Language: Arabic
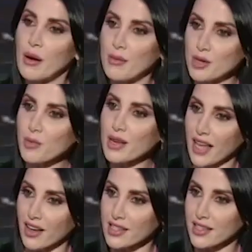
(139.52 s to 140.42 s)
مش بس
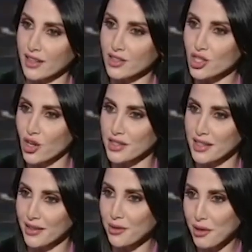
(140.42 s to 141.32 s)
على الصعيد
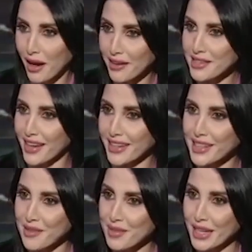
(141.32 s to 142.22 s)
الشخصي هو على
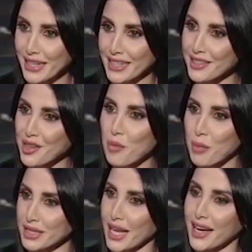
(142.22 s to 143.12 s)
صعيد لبنان يعني انت اليوم
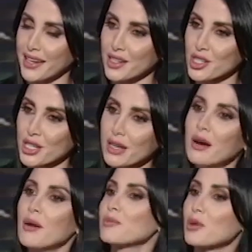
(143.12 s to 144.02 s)
بس تحققي شيء
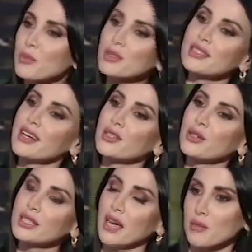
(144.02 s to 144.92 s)
بتنبسطي انه انت عم